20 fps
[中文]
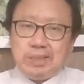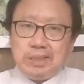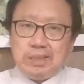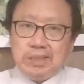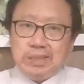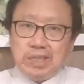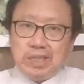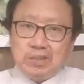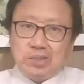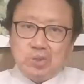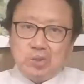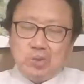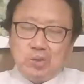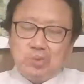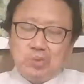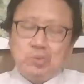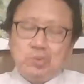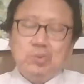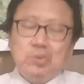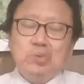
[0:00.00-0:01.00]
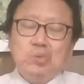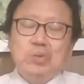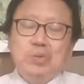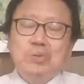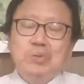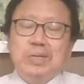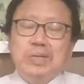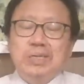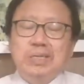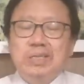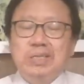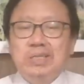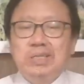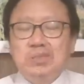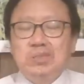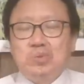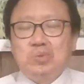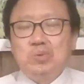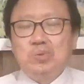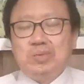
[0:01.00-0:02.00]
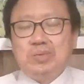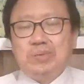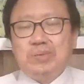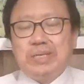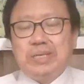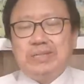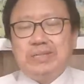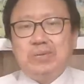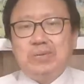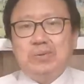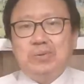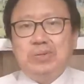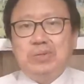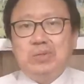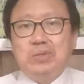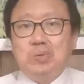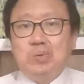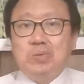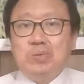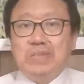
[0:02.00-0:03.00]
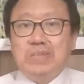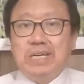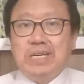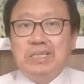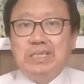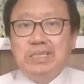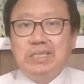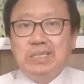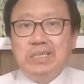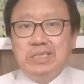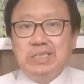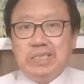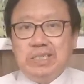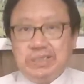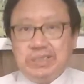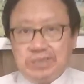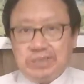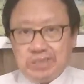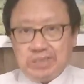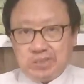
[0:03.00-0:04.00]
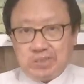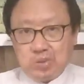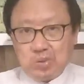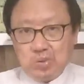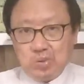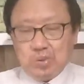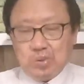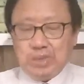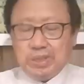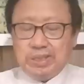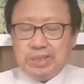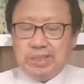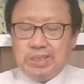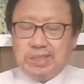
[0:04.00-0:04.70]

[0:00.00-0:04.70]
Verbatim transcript: 这个中共出动军队，数十万的正规军屠杀，这个是中国，